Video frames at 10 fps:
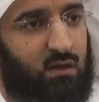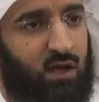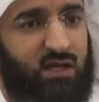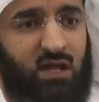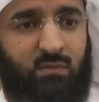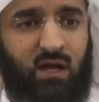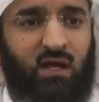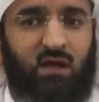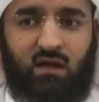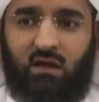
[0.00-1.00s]

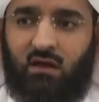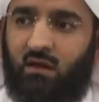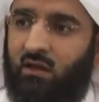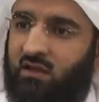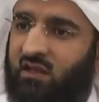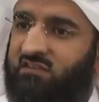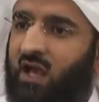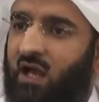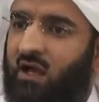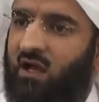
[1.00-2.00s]
حينما كسع